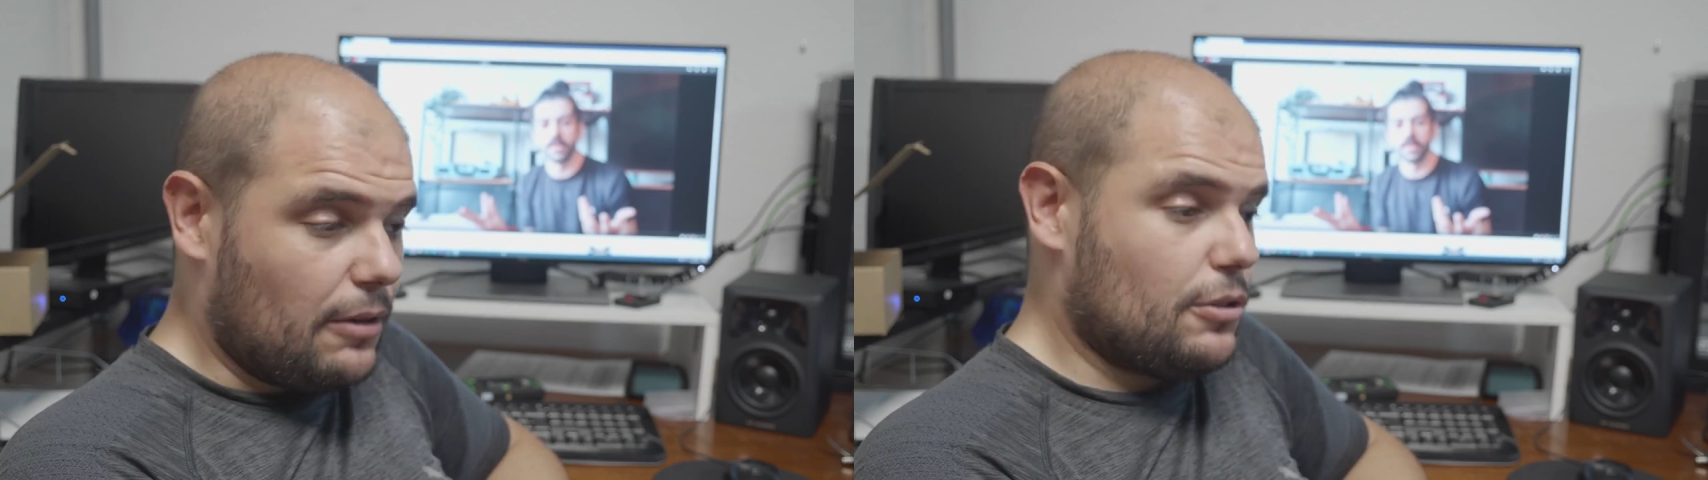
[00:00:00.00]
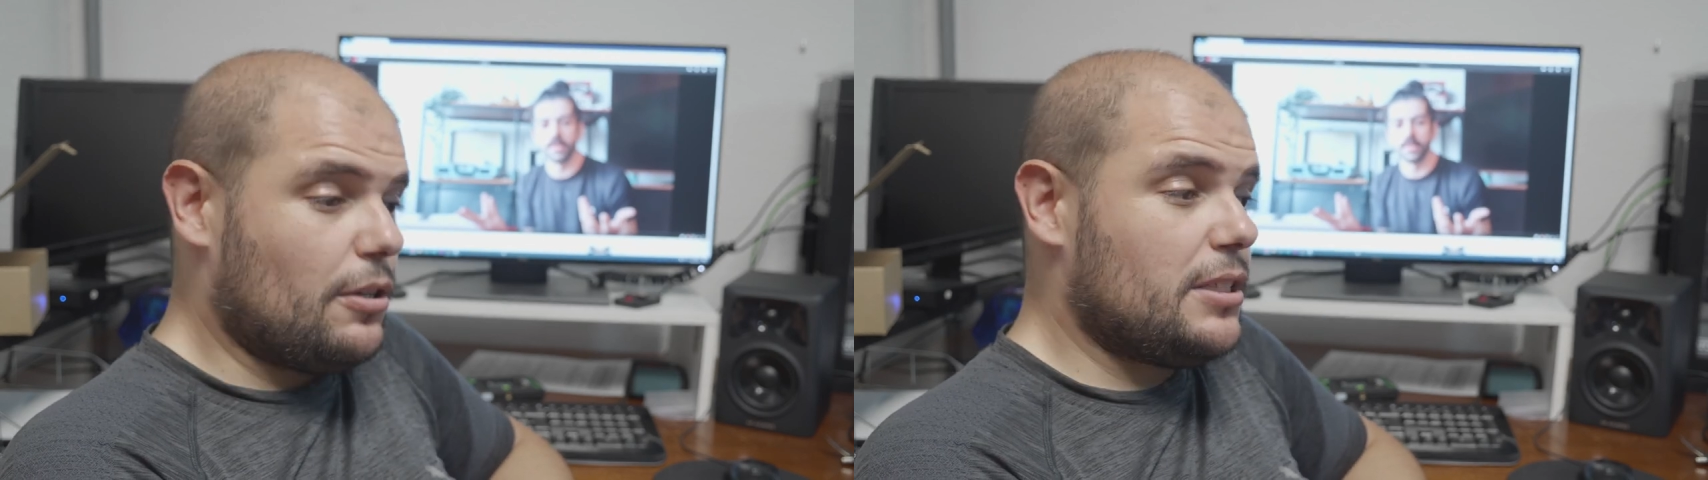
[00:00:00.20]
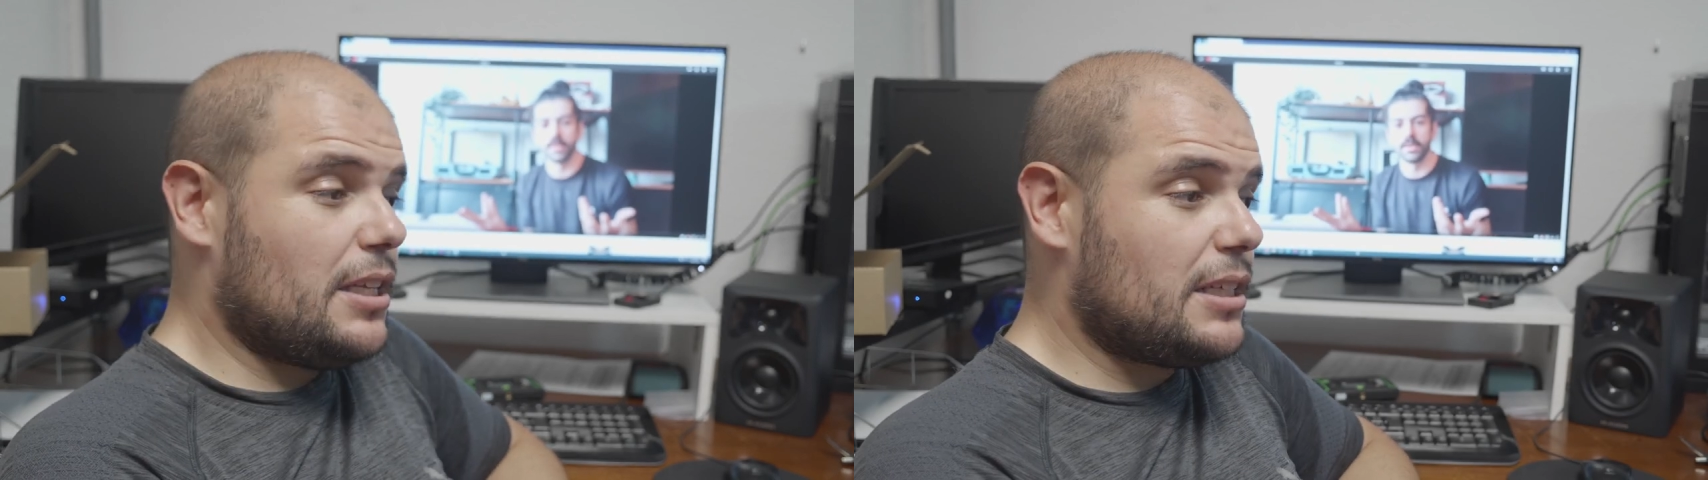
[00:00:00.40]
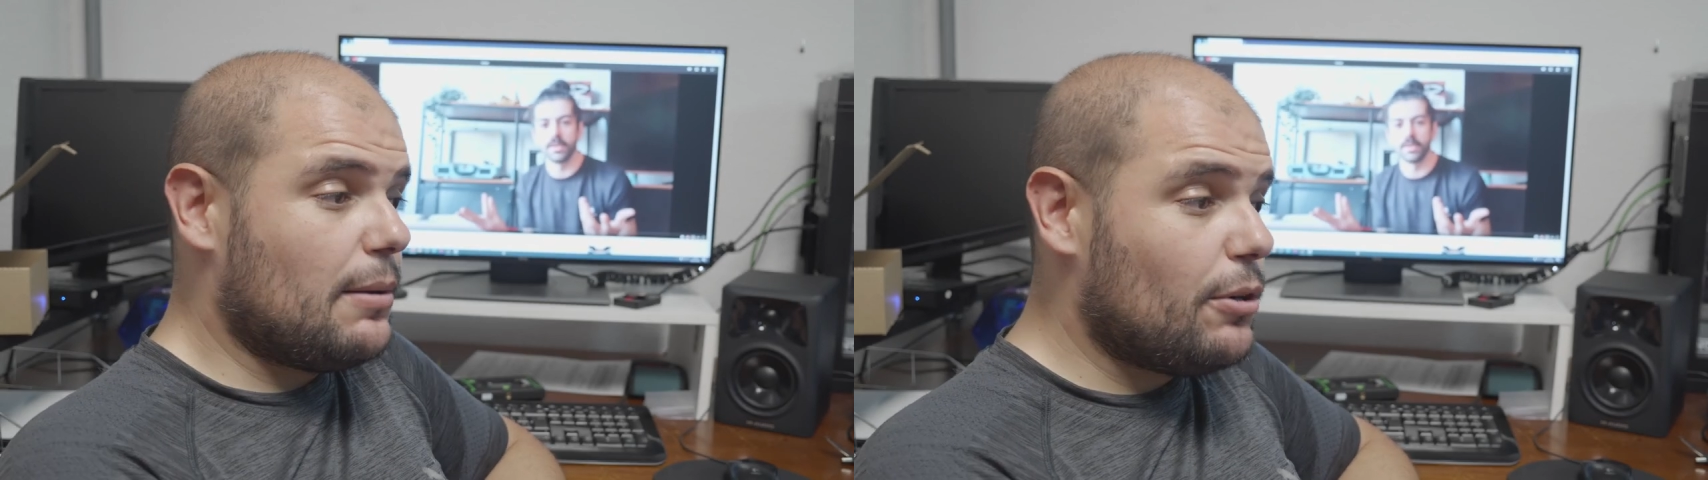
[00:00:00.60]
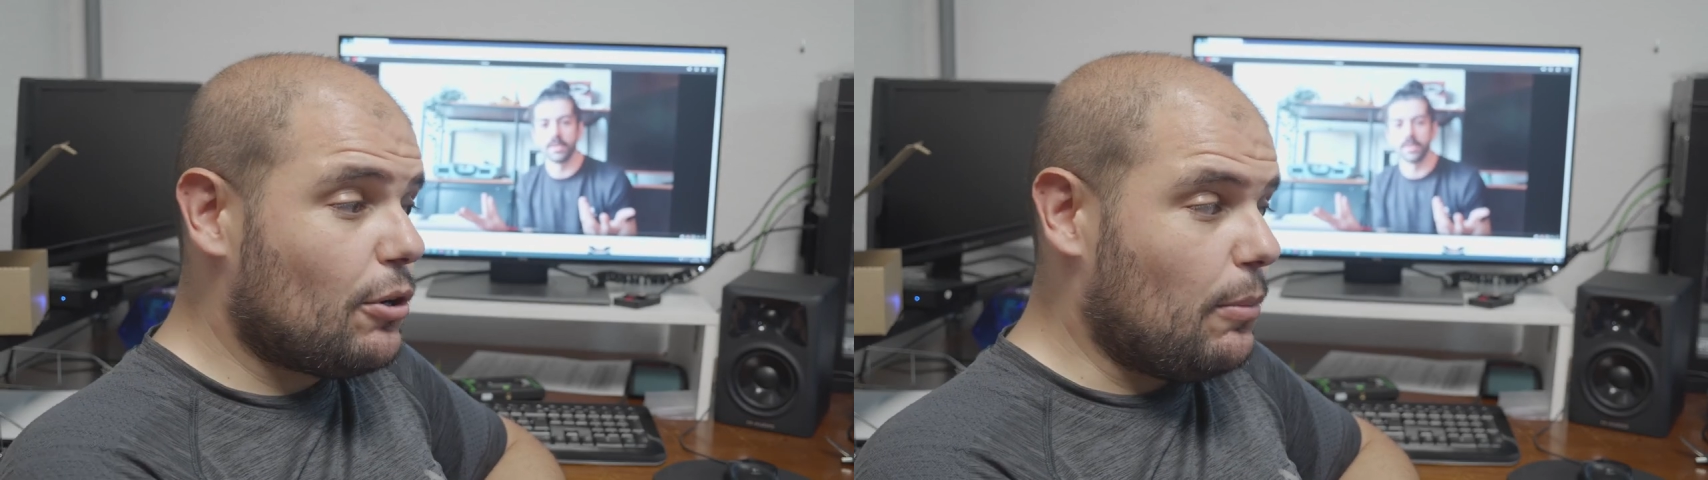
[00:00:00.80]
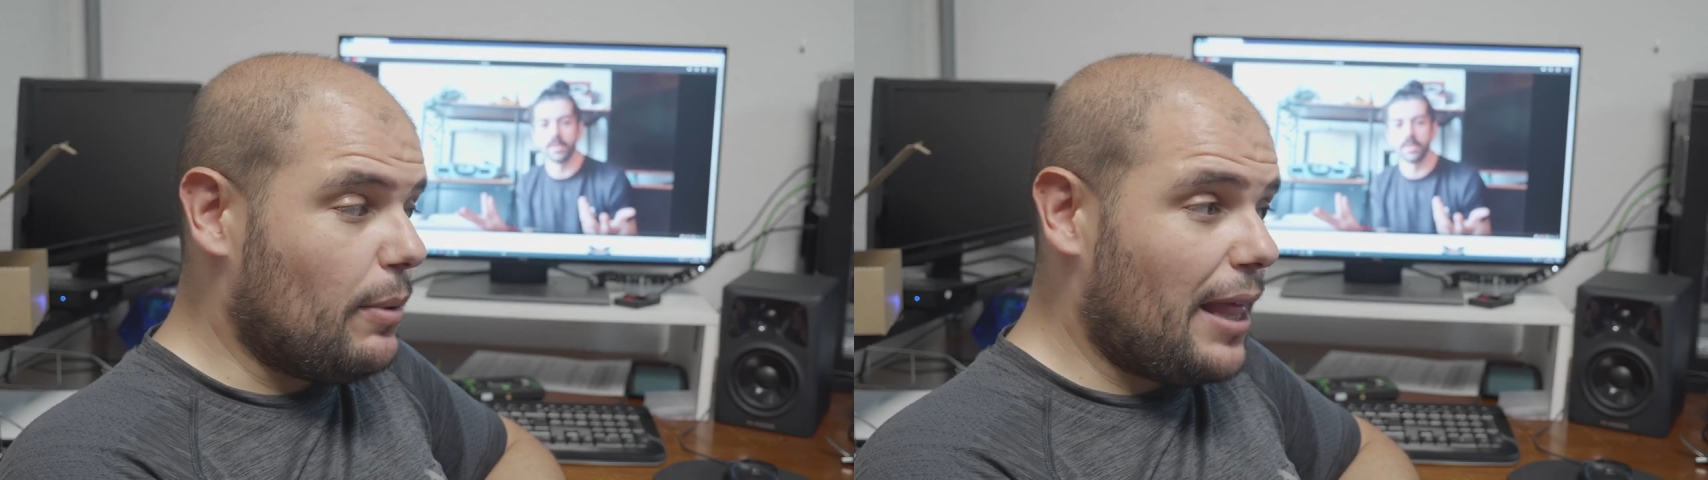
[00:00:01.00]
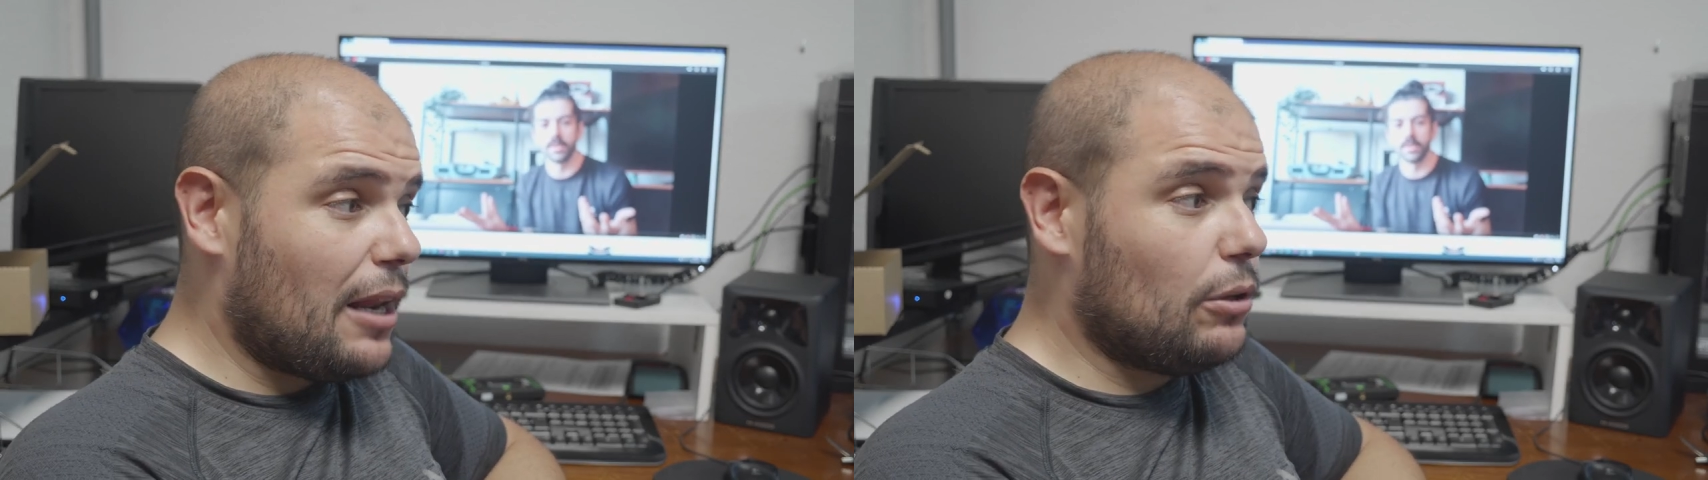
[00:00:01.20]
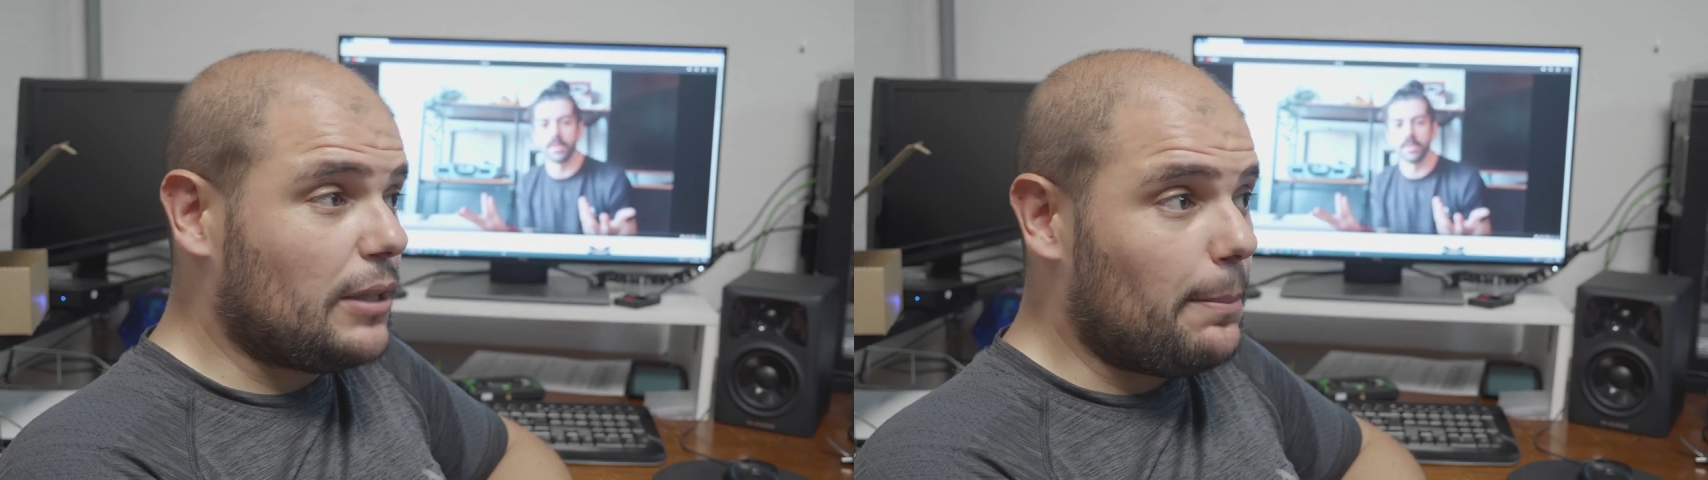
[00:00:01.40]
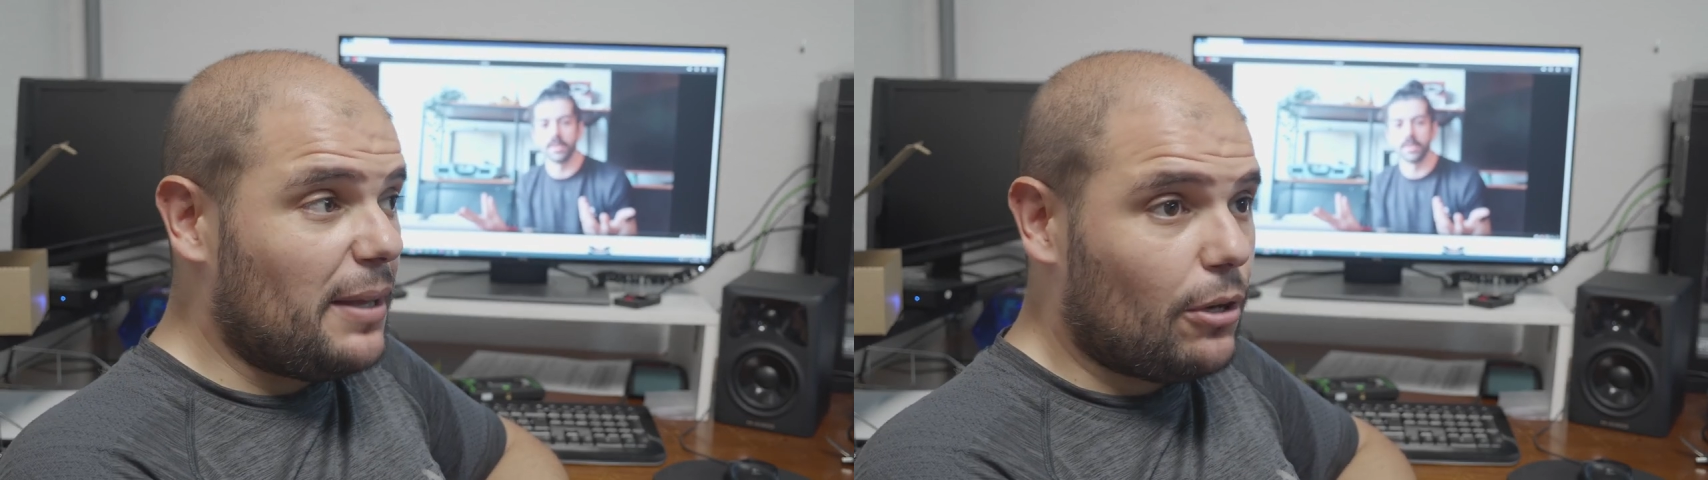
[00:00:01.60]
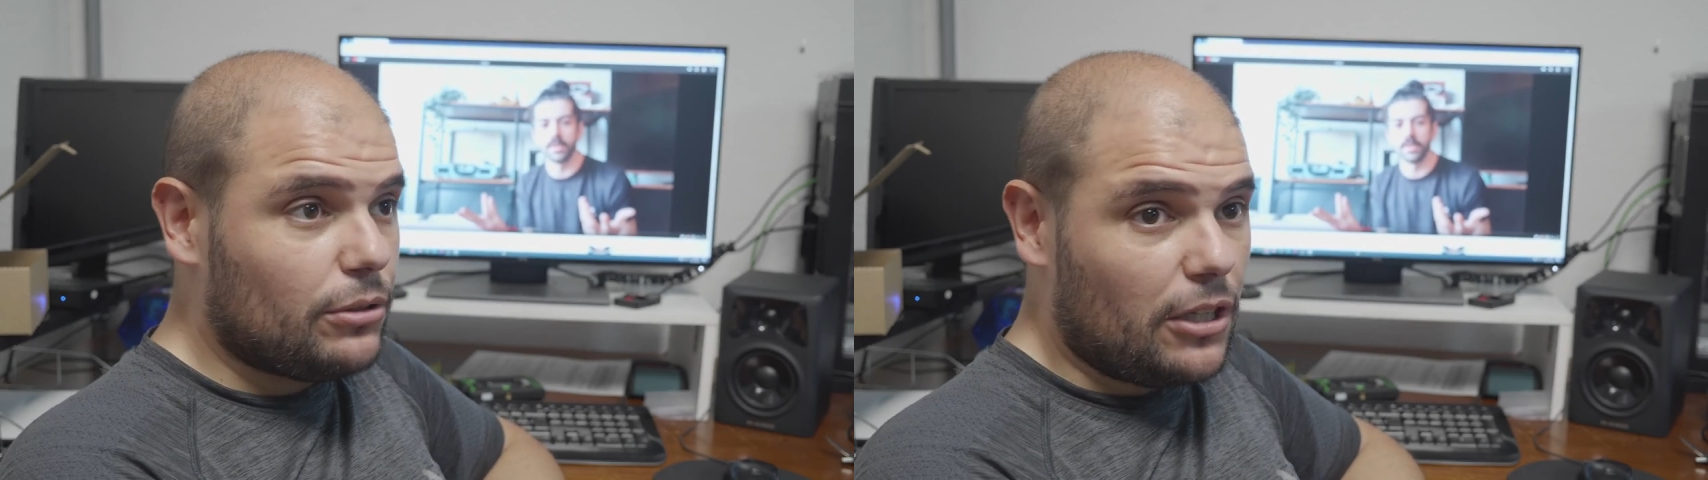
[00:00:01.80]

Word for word: La cuestión está es que, bueno, como era algo tan viejo,